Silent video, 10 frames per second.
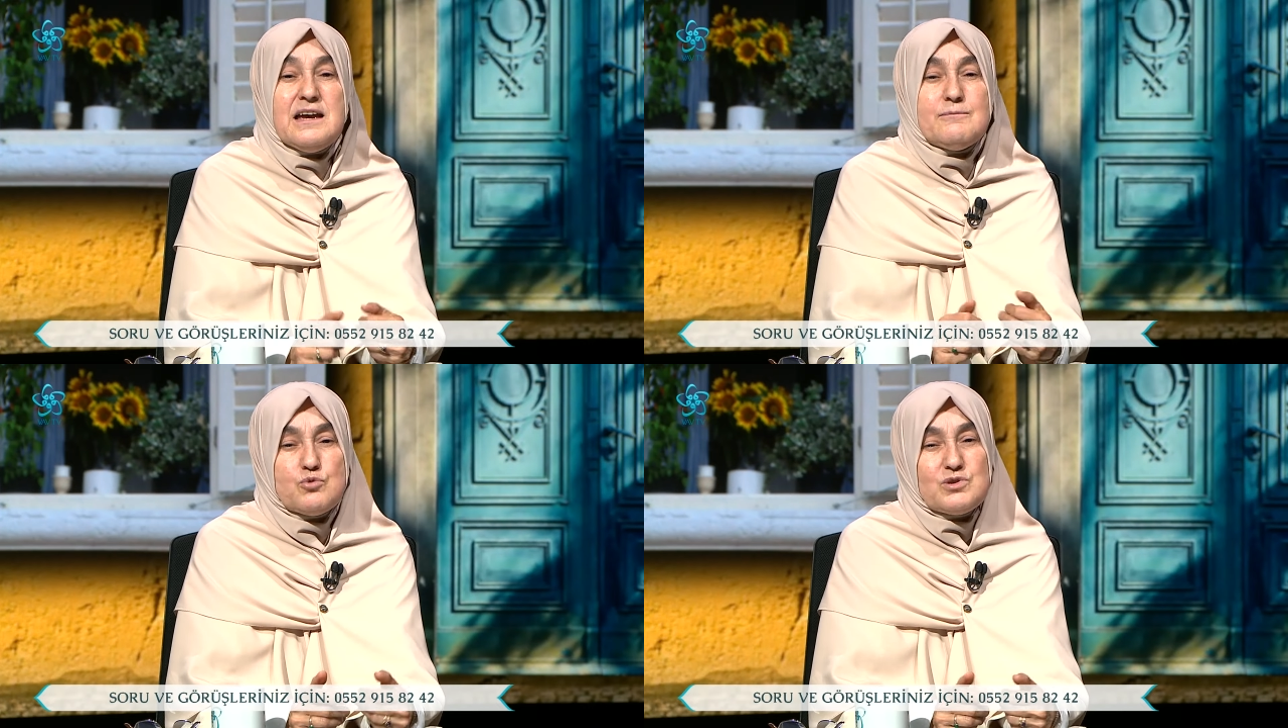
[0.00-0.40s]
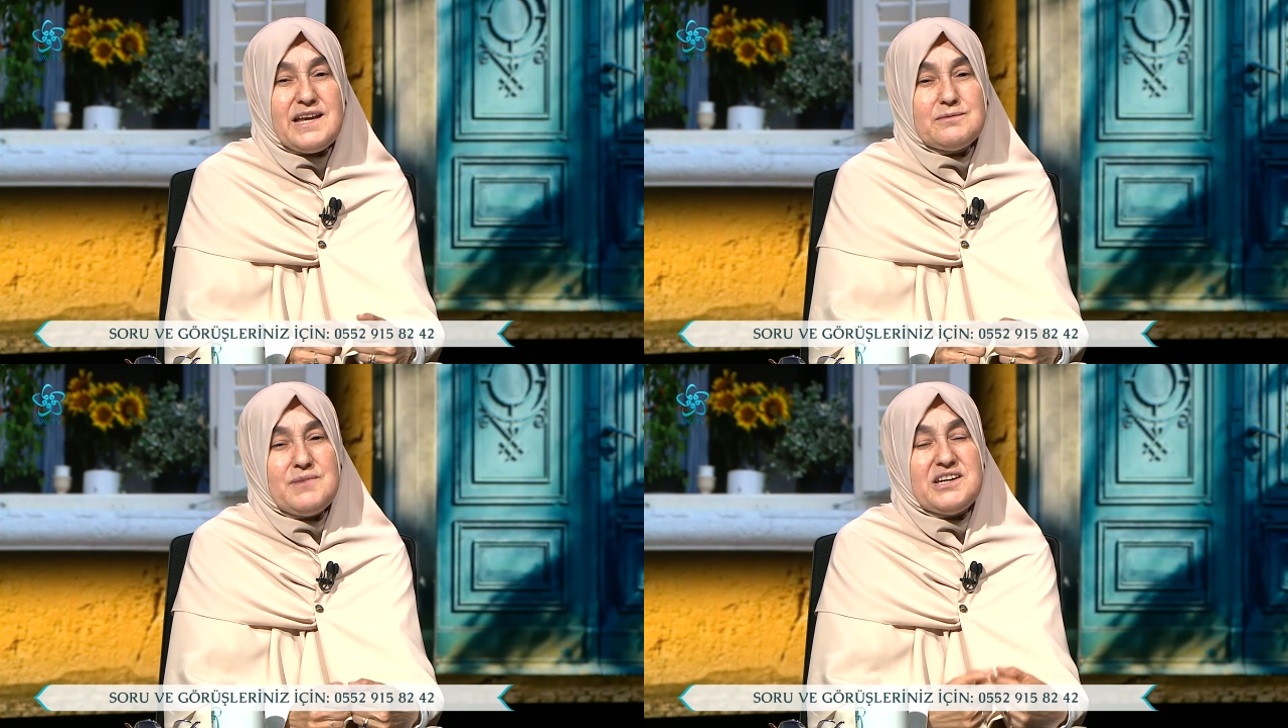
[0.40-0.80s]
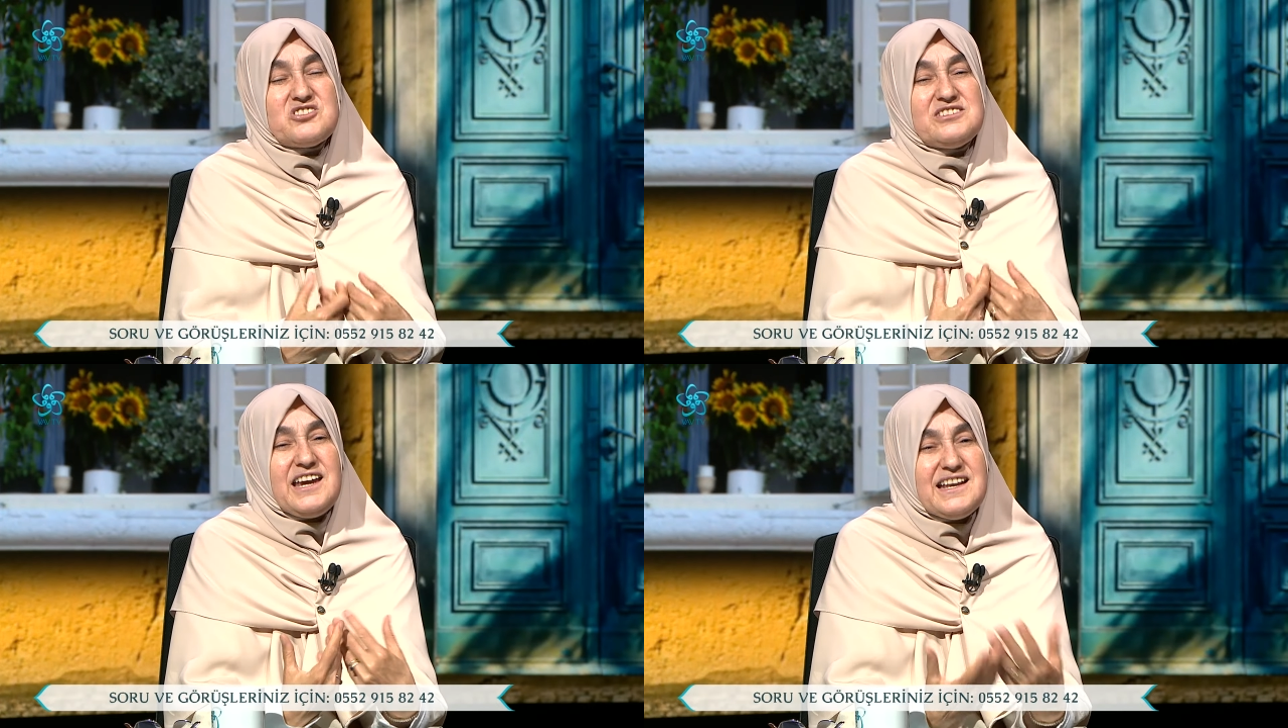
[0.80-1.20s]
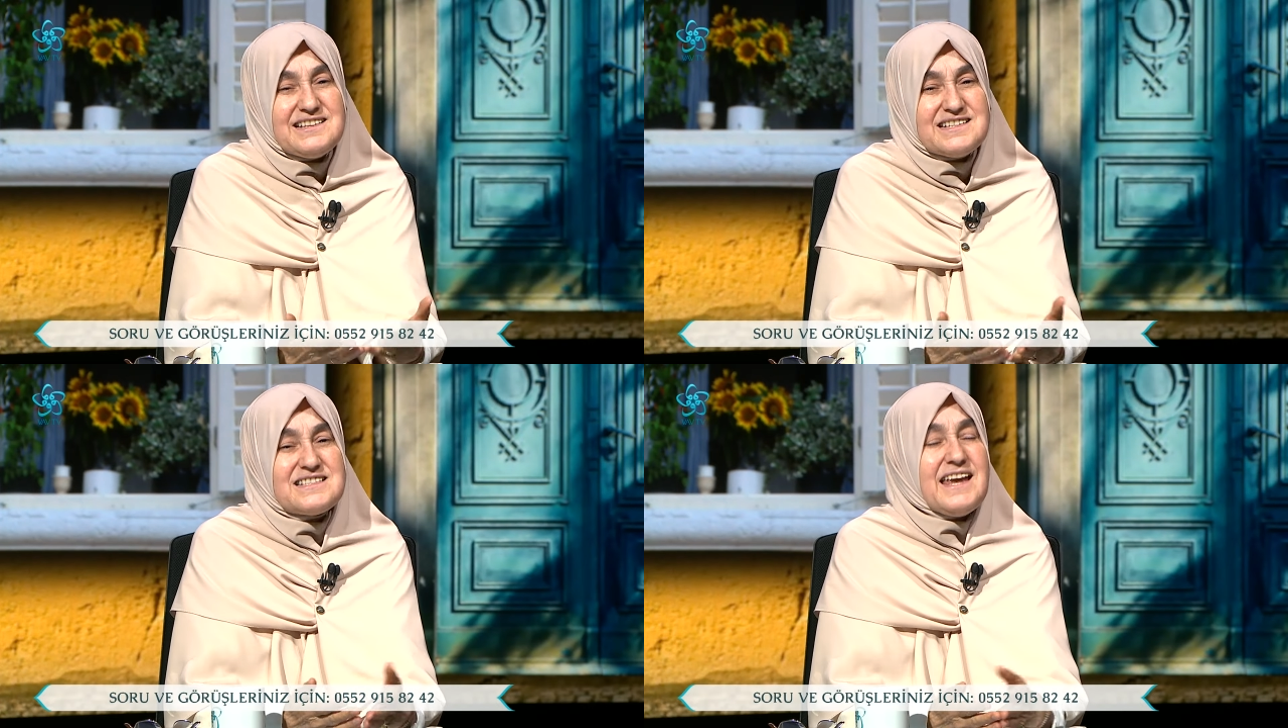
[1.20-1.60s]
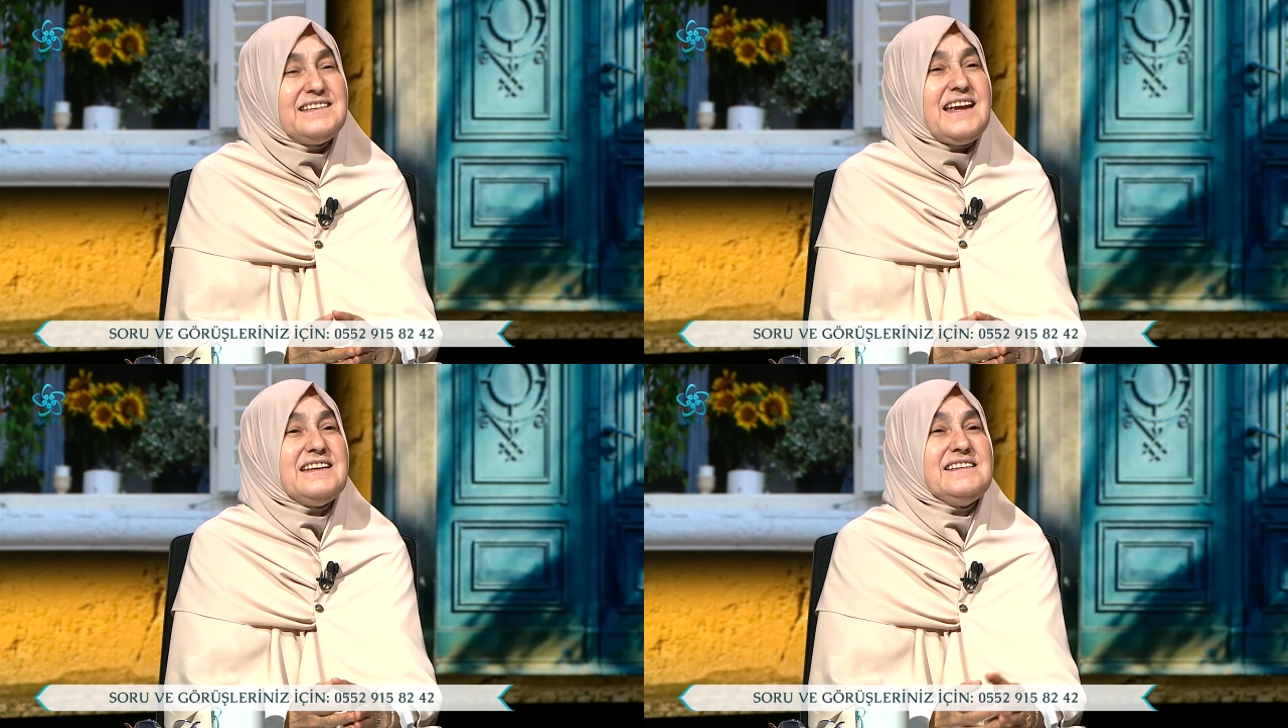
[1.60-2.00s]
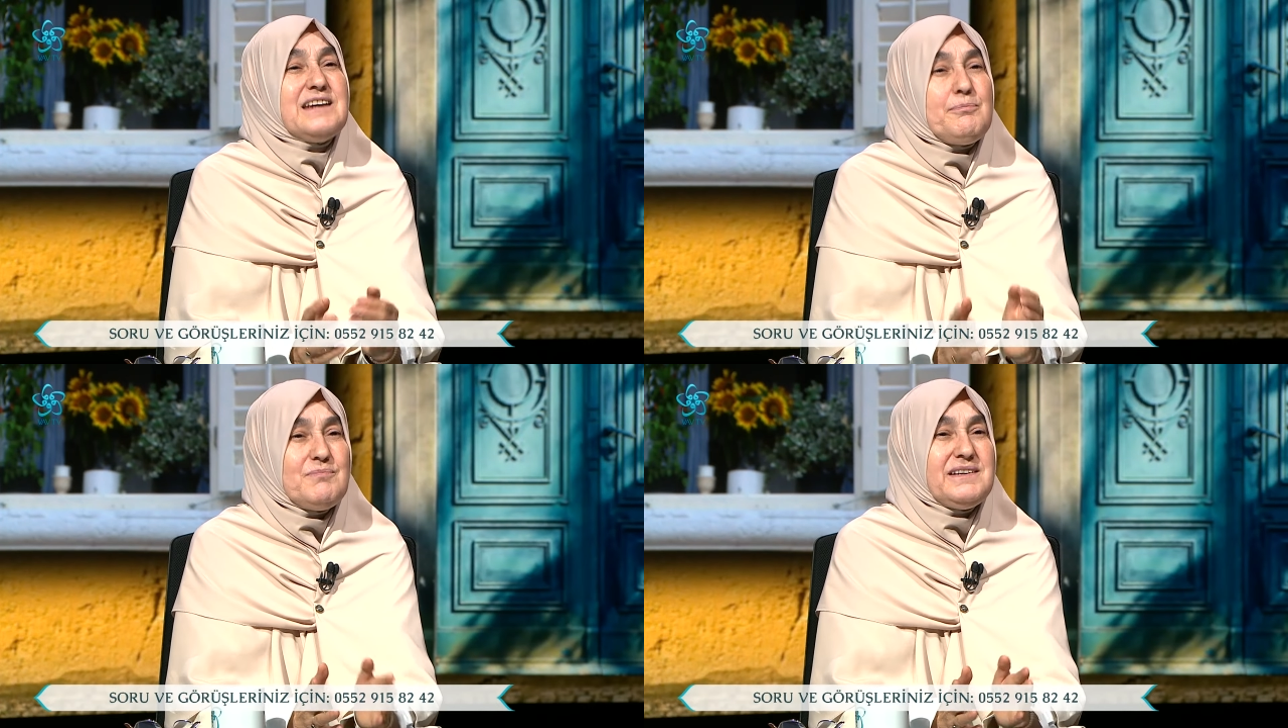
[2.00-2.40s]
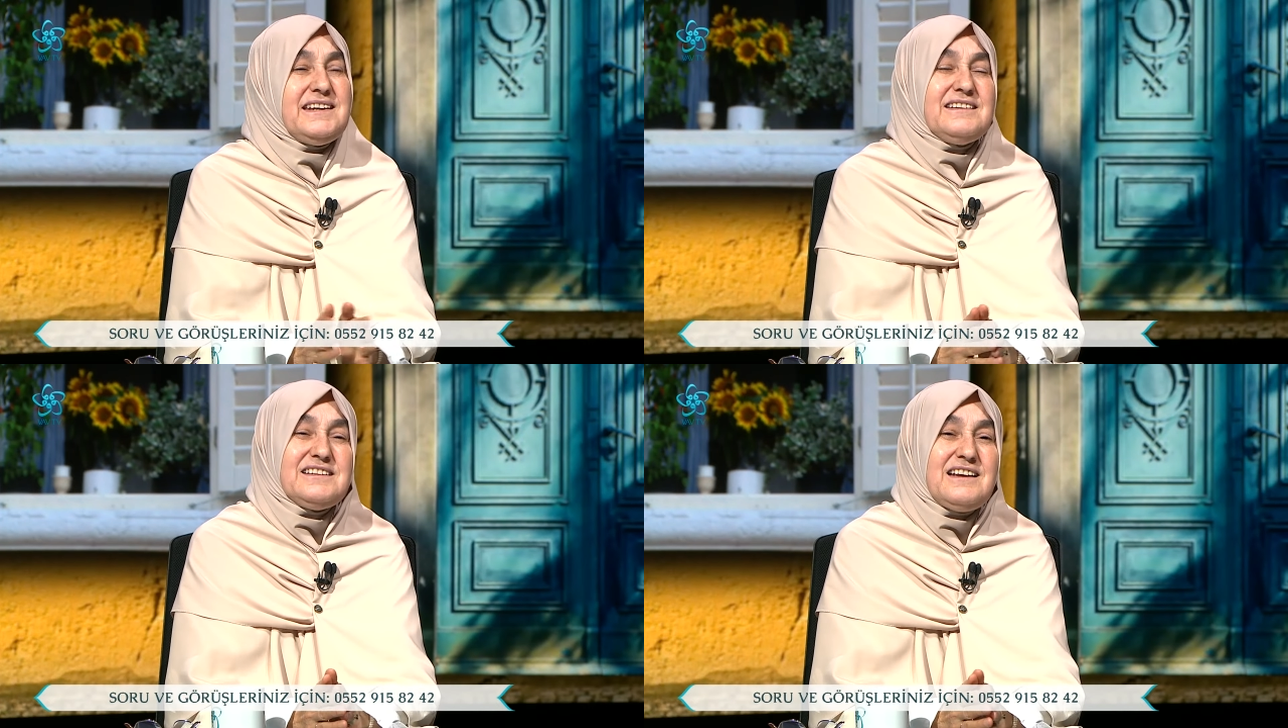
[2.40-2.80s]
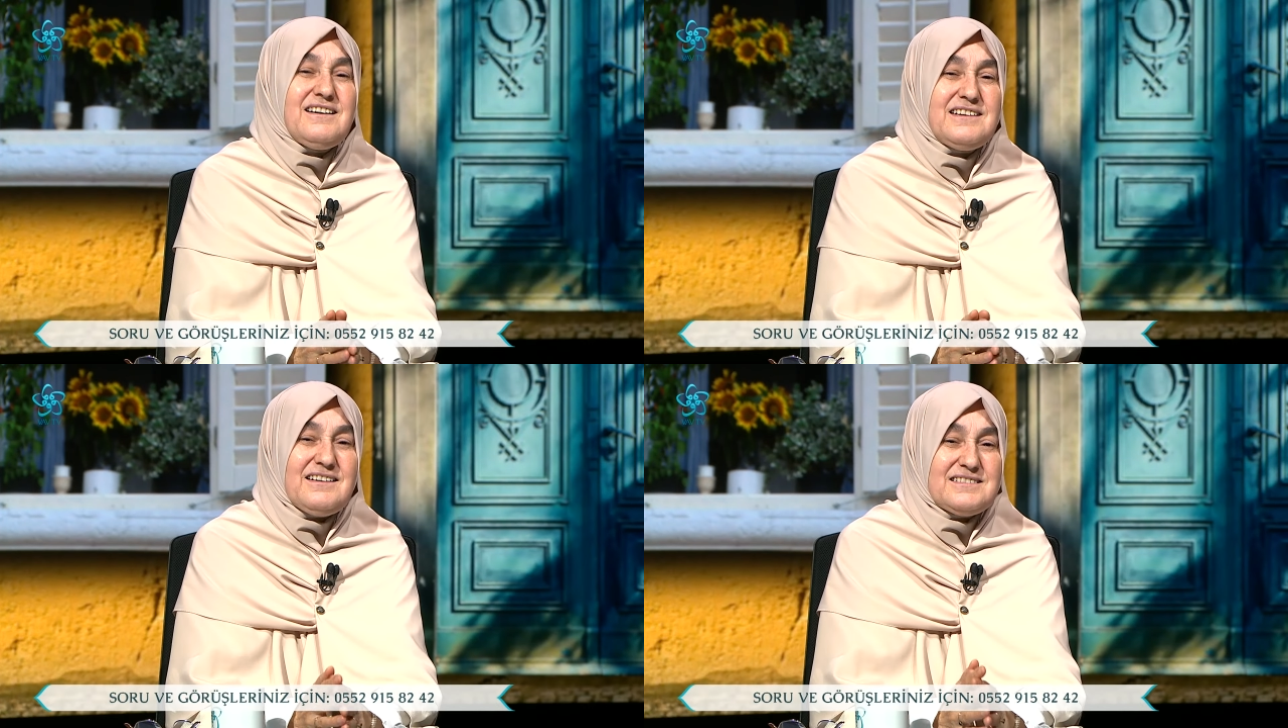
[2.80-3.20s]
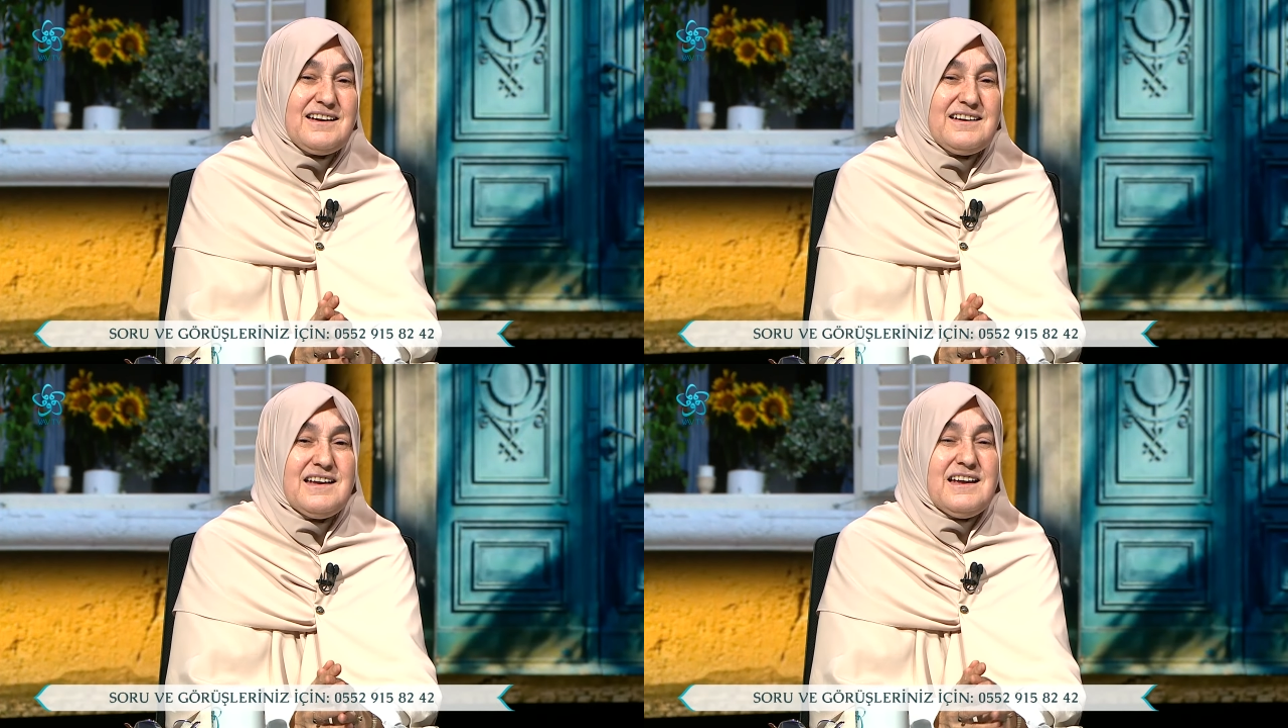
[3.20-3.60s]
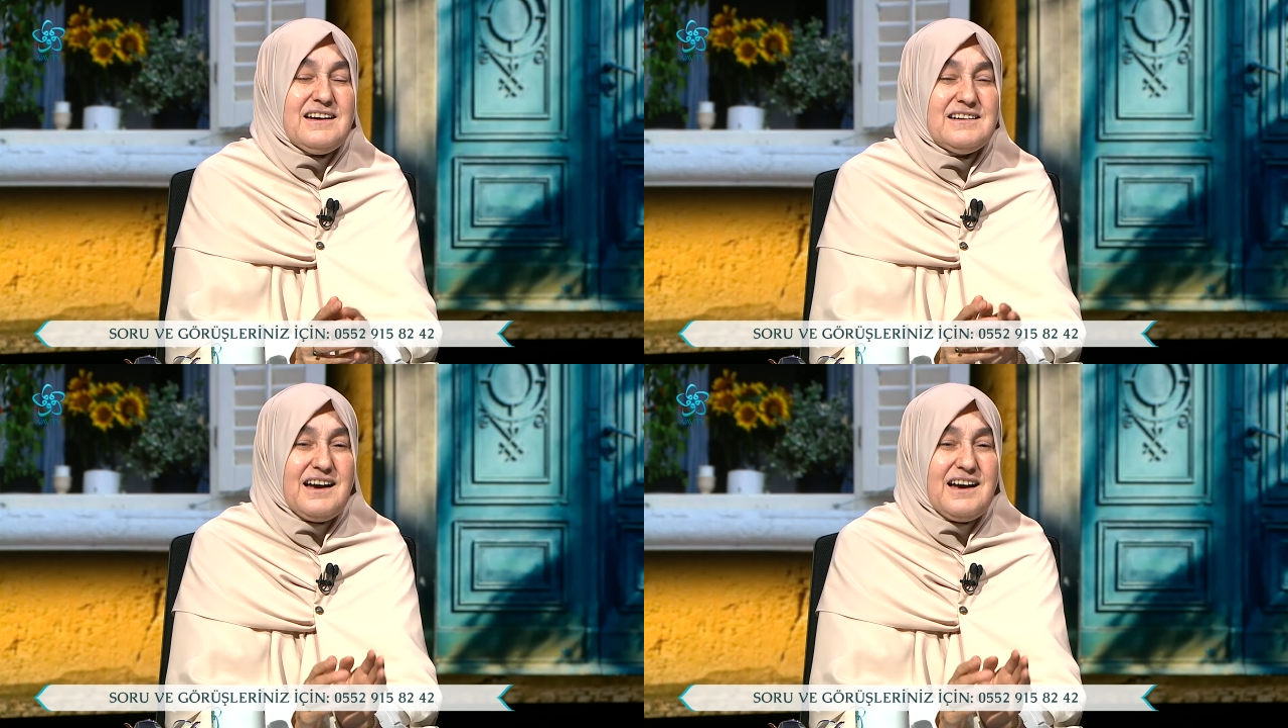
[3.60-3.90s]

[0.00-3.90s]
mutlu etmek için elinizden geleni yapma niyetiyle hayata e,